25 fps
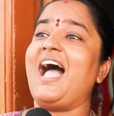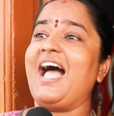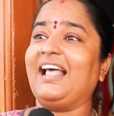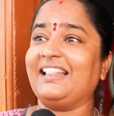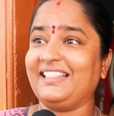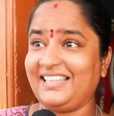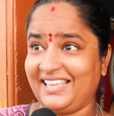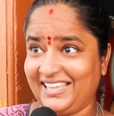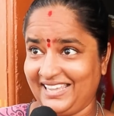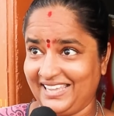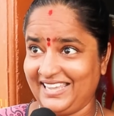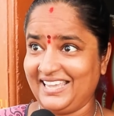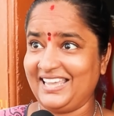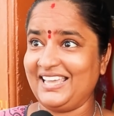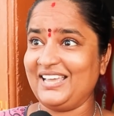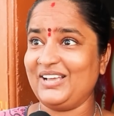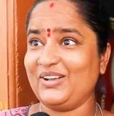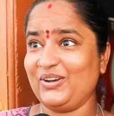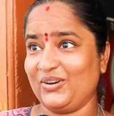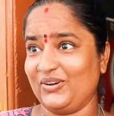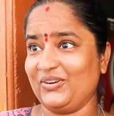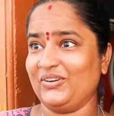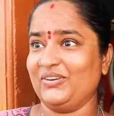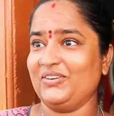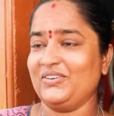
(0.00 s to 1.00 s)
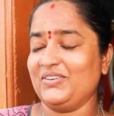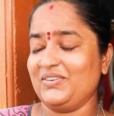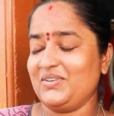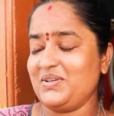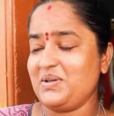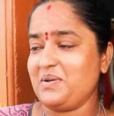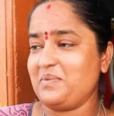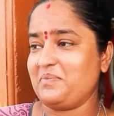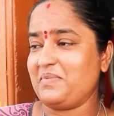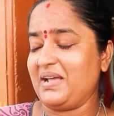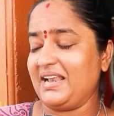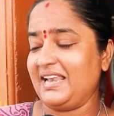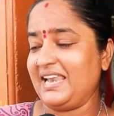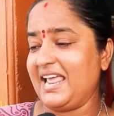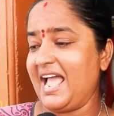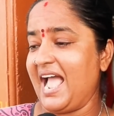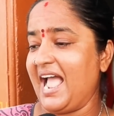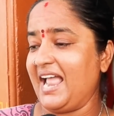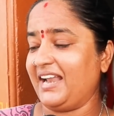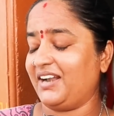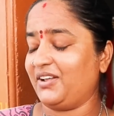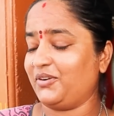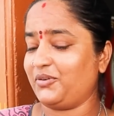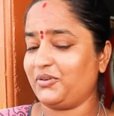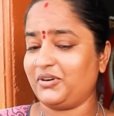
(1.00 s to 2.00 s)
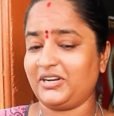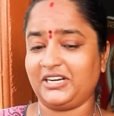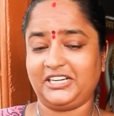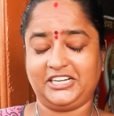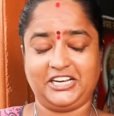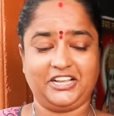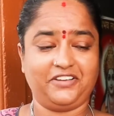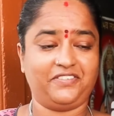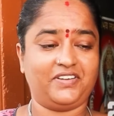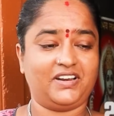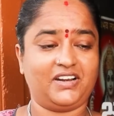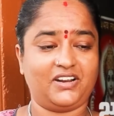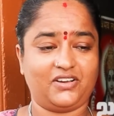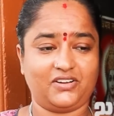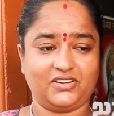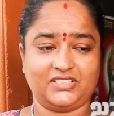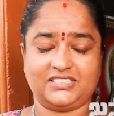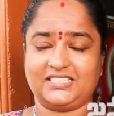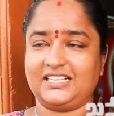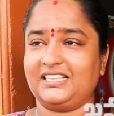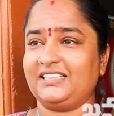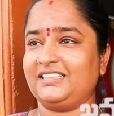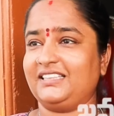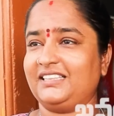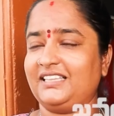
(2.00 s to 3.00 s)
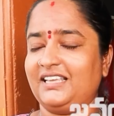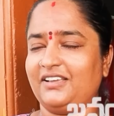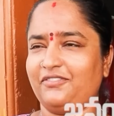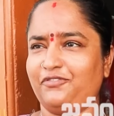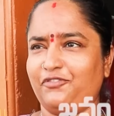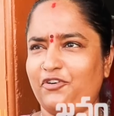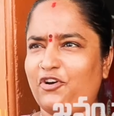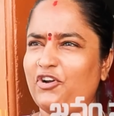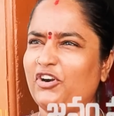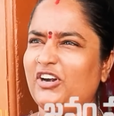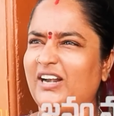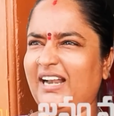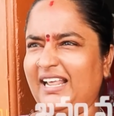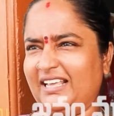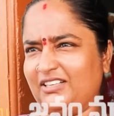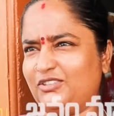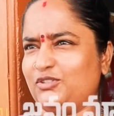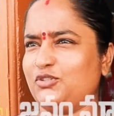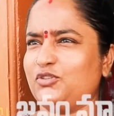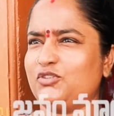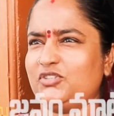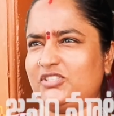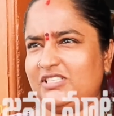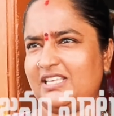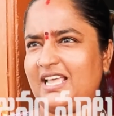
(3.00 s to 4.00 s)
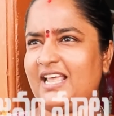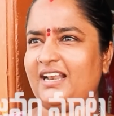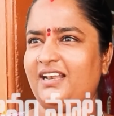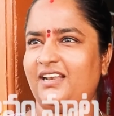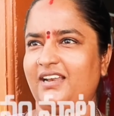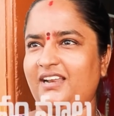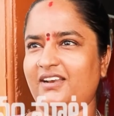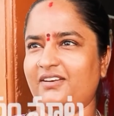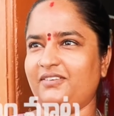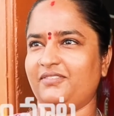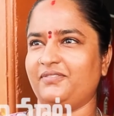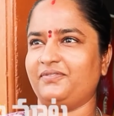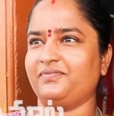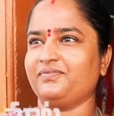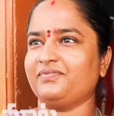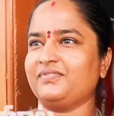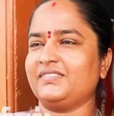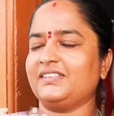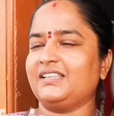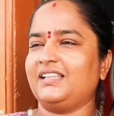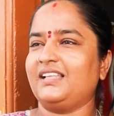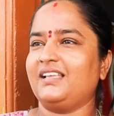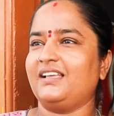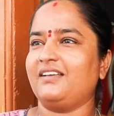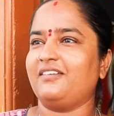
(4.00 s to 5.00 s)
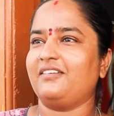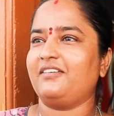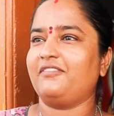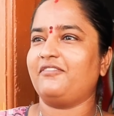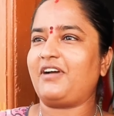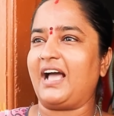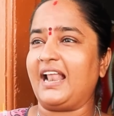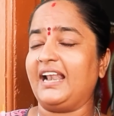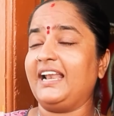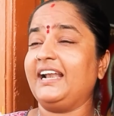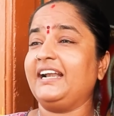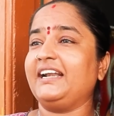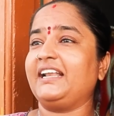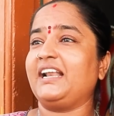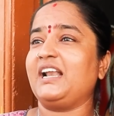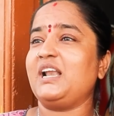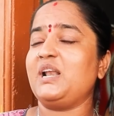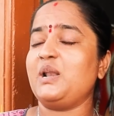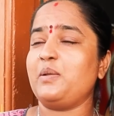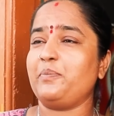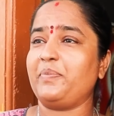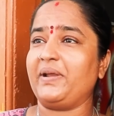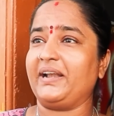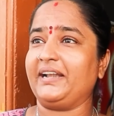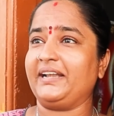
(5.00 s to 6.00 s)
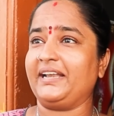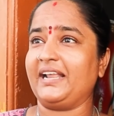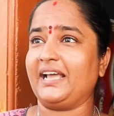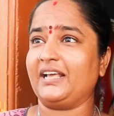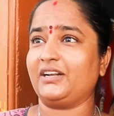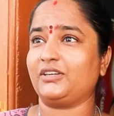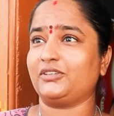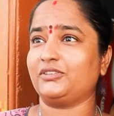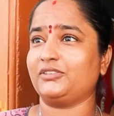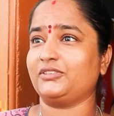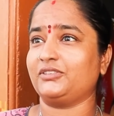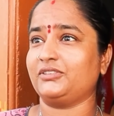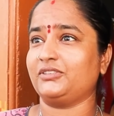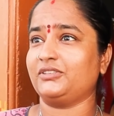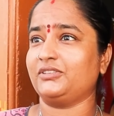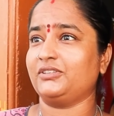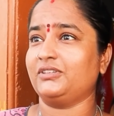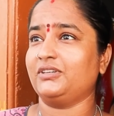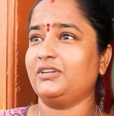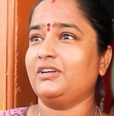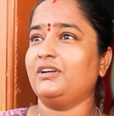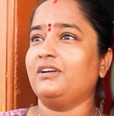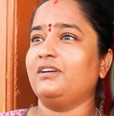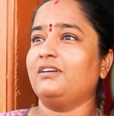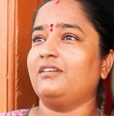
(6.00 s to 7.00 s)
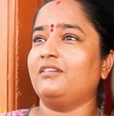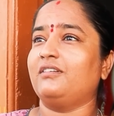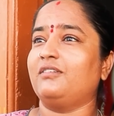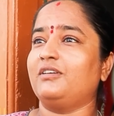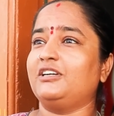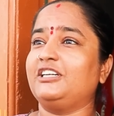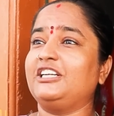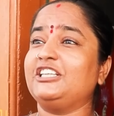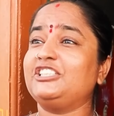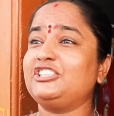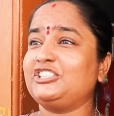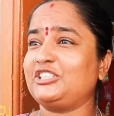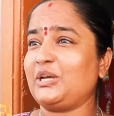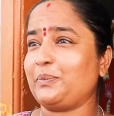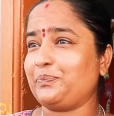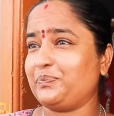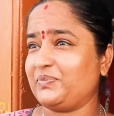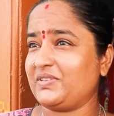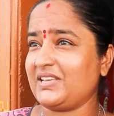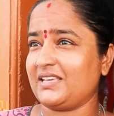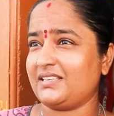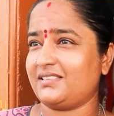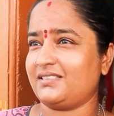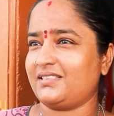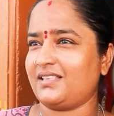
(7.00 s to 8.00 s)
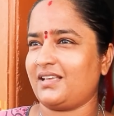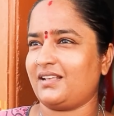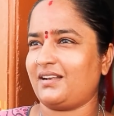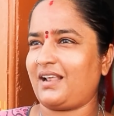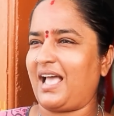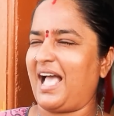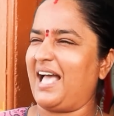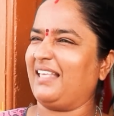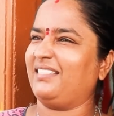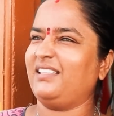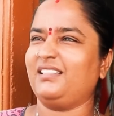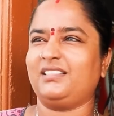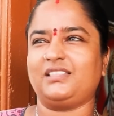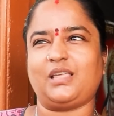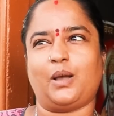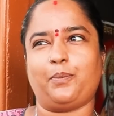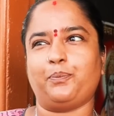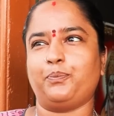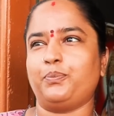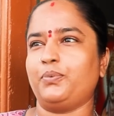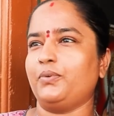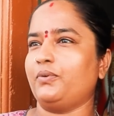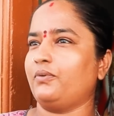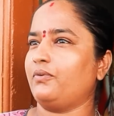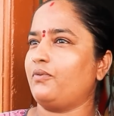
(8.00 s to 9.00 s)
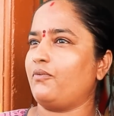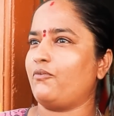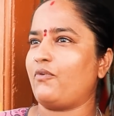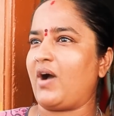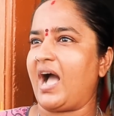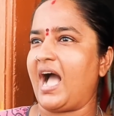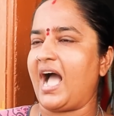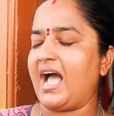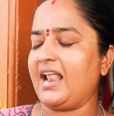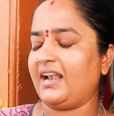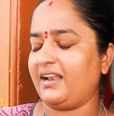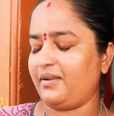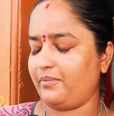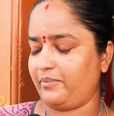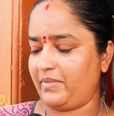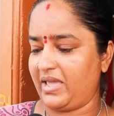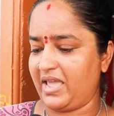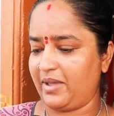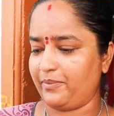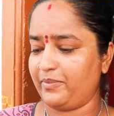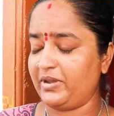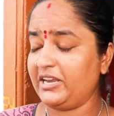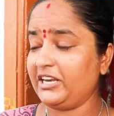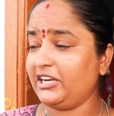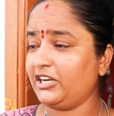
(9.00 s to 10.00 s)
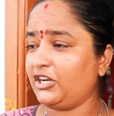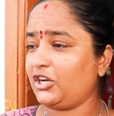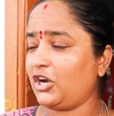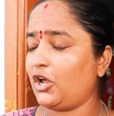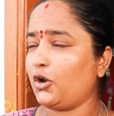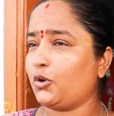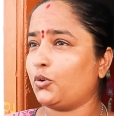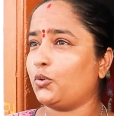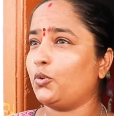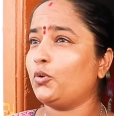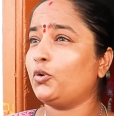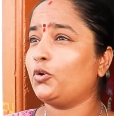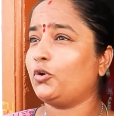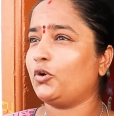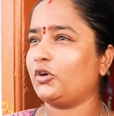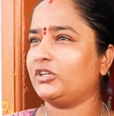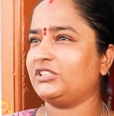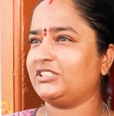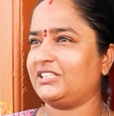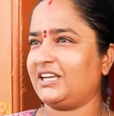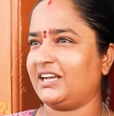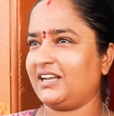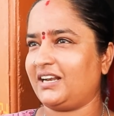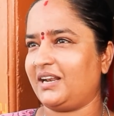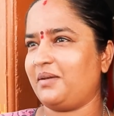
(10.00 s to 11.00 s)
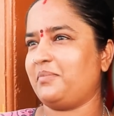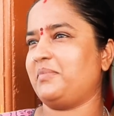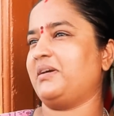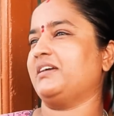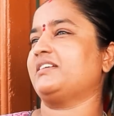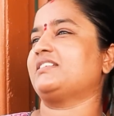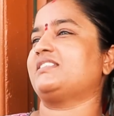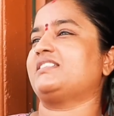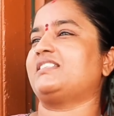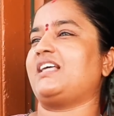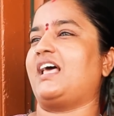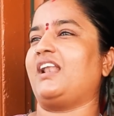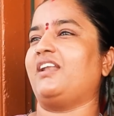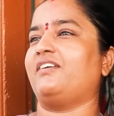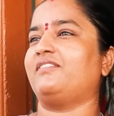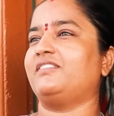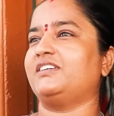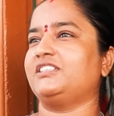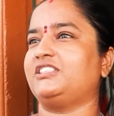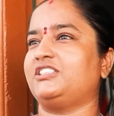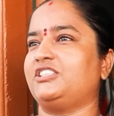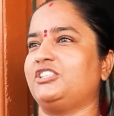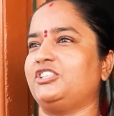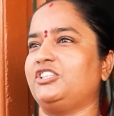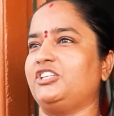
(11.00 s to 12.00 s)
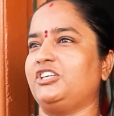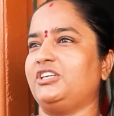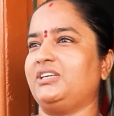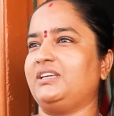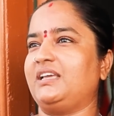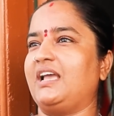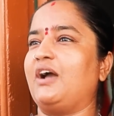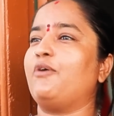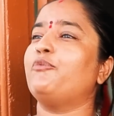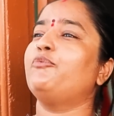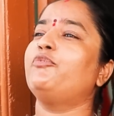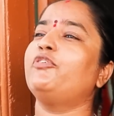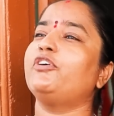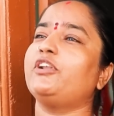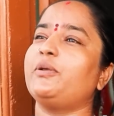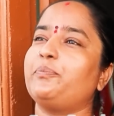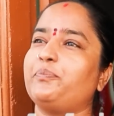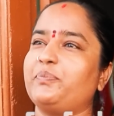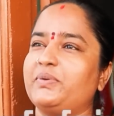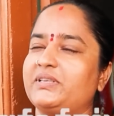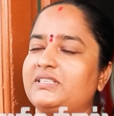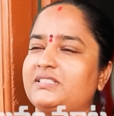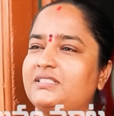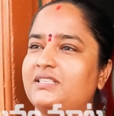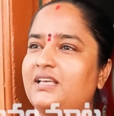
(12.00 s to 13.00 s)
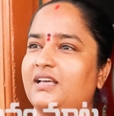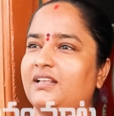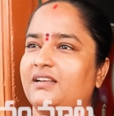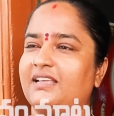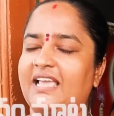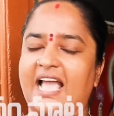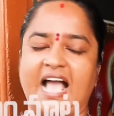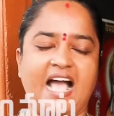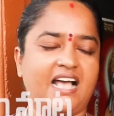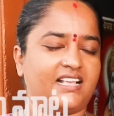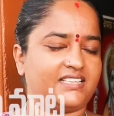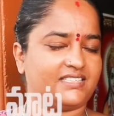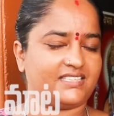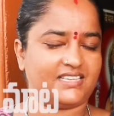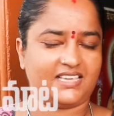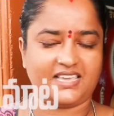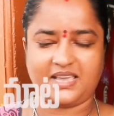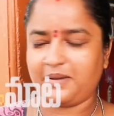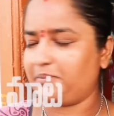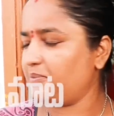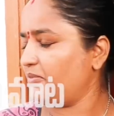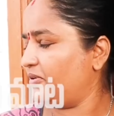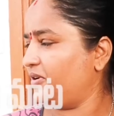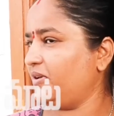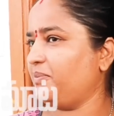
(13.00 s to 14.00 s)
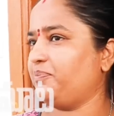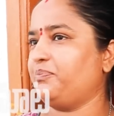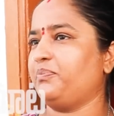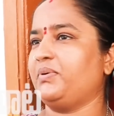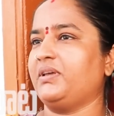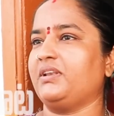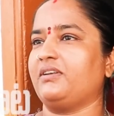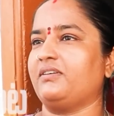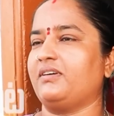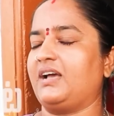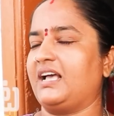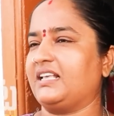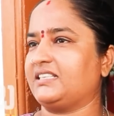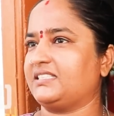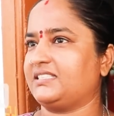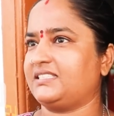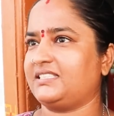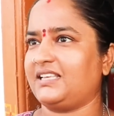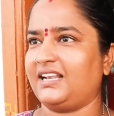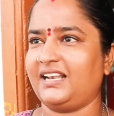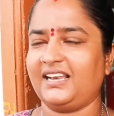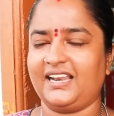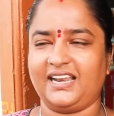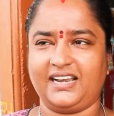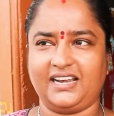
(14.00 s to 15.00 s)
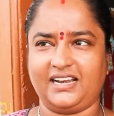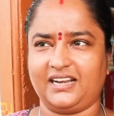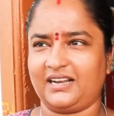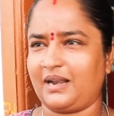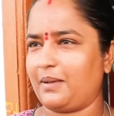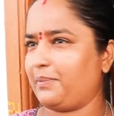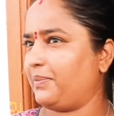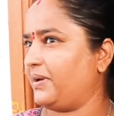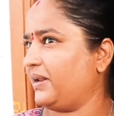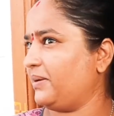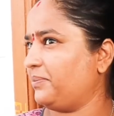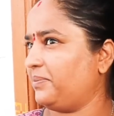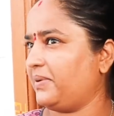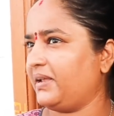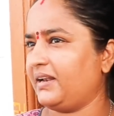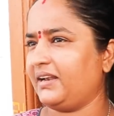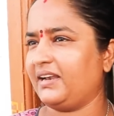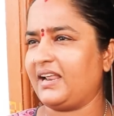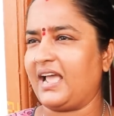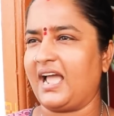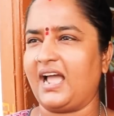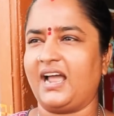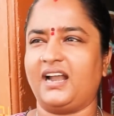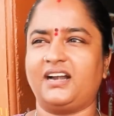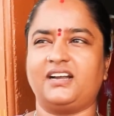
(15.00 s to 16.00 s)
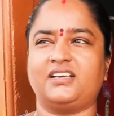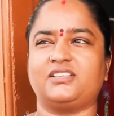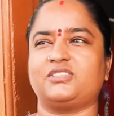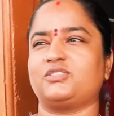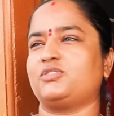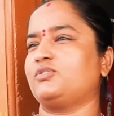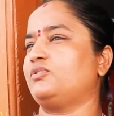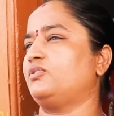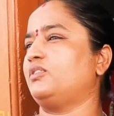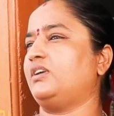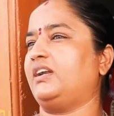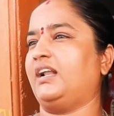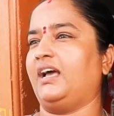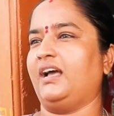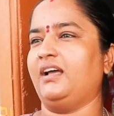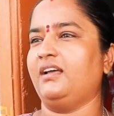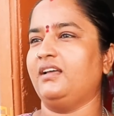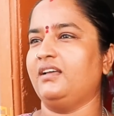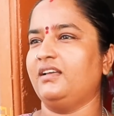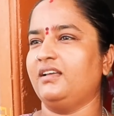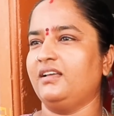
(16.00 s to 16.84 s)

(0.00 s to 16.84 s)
అది ఈగో మళ్ళీ ఆయన కూడా టీవీలో ఒకసారి ఫోన్లో చూశాను నేను వాలంటీర్ని పెట్టారు డిస్టర్బ్ చేస్తారు అది తప్పు వాళ్ళ మేము ఇంట్లో కూకొని జగల మాకు స్థలం వచ్చింది ఎవరు ఇప్పిస్తారు యా సీఎం ఇప్పిరు అస్సలు నేను ఇట్లా పరిపాలన ఆడ చూడలా